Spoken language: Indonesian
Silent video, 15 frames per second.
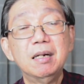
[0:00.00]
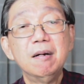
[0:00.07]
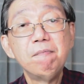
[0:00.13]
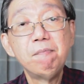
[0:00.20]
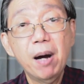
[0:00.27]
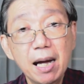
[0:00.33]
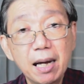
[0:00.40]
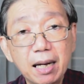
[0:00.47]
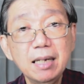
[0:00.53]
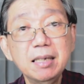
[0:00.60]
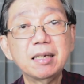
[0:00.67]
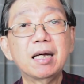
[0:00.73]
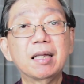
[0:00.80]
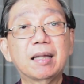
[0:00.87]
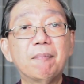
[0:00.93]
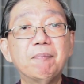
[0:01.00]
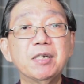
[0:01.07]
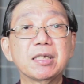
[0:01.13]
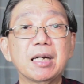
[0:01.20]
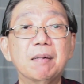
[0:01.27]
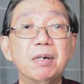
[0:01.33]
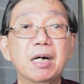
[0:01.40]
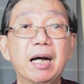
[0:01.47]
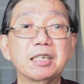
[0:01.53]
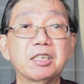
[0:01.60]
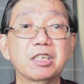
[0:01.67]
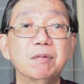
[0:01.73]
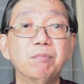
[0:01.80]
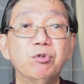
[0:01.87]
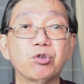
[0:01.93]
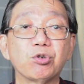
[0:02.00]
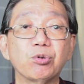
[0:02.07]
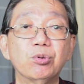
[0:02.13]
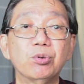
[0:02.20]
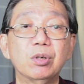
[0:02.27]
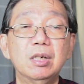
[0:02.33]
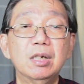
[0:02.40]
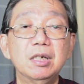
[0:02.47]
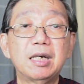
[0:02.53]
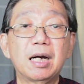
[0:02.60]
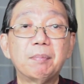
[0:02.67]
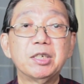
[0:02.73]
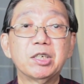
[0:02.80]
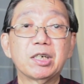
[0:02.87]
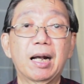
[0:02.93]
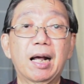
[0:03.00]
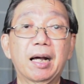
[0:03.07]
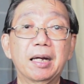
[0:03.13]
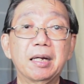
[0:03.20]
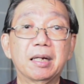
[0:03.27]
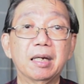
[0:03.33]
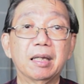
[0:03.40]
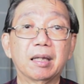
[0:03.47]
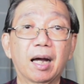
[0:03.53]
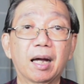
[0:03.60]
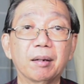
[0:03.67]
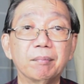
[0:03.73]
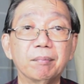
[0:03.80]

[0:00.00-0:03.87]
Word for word: bahkan kita bisa mengasihi musuh yang mencelakai kita.